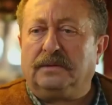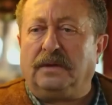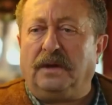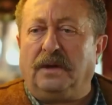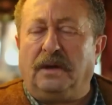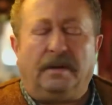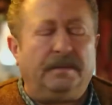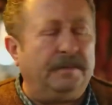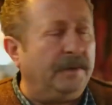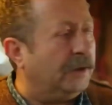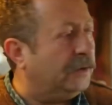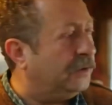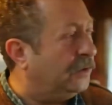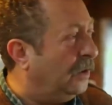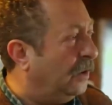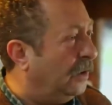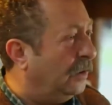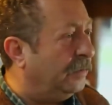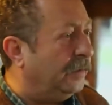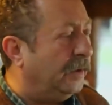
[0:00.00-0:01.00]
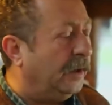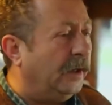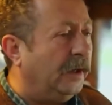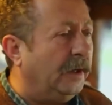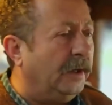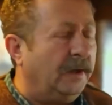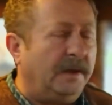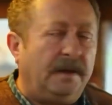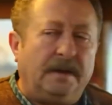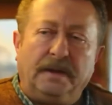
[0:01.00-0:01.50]
هالقد استغفر
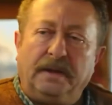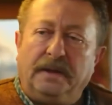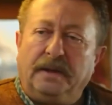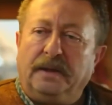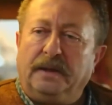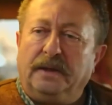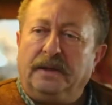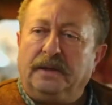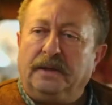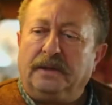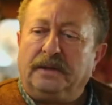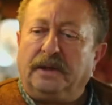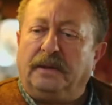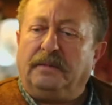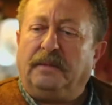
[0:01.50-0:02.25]
الله العظيم